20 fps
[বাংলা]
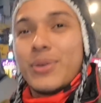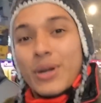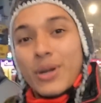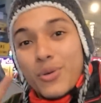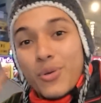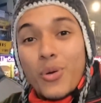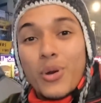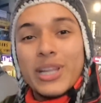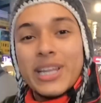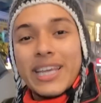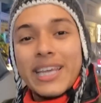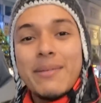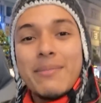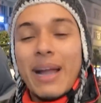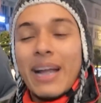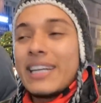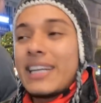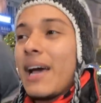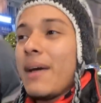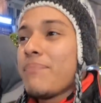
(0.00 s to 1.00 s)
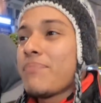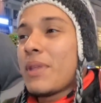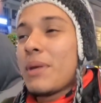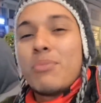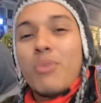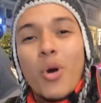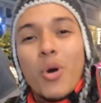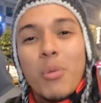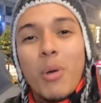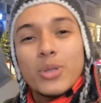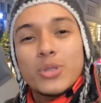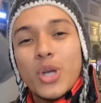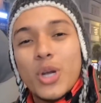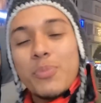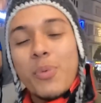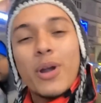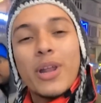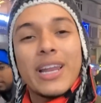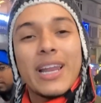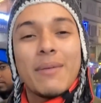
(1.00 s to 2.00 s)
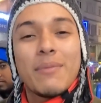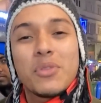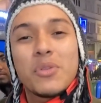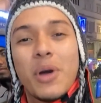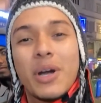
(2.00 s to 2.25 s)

একটু ঘুরে দেখি মেলটা বহু বছর পর এলাম